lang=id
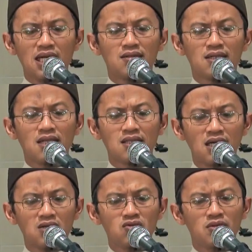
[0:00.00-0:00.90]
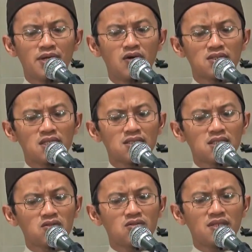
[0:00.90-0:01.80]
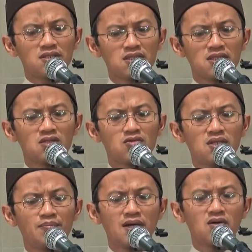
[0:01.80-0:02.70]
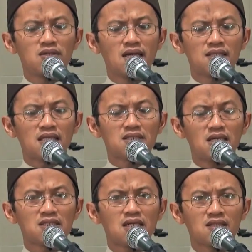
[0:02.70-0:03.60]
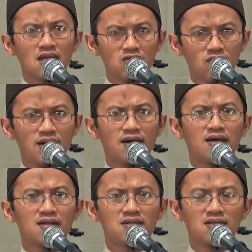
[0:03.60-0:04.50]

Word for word: kalau kita tahu bahwasanya satu masjid itu dibangun di atas dasar takwa